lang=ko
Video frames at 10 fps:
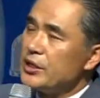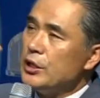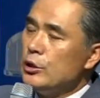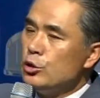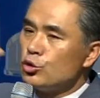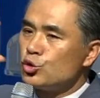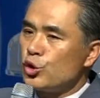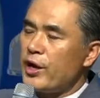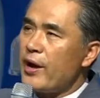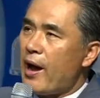인류
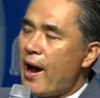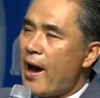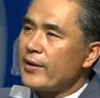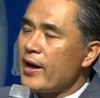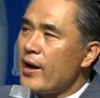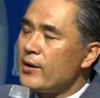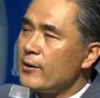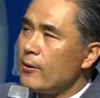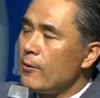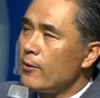
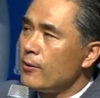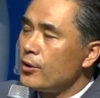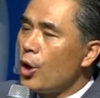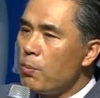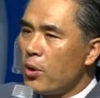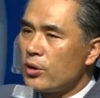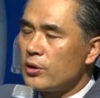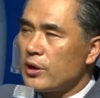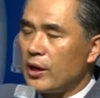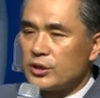최악의
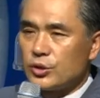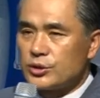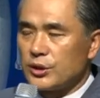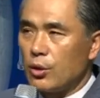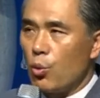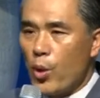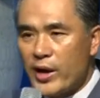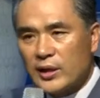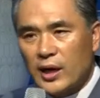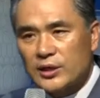형벌을 당하셨잖아요.
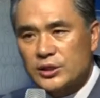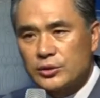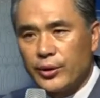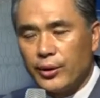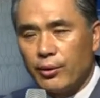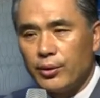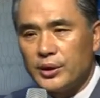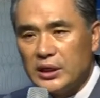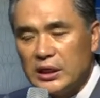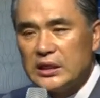왜 당하신 거예요?
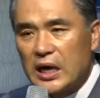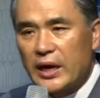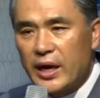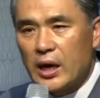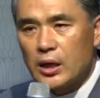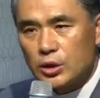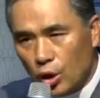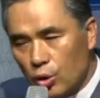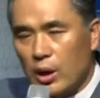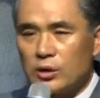인간의
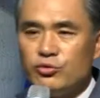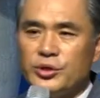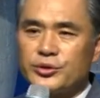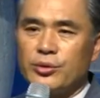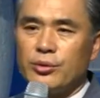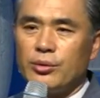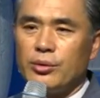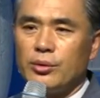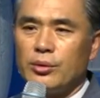영광을 위해서.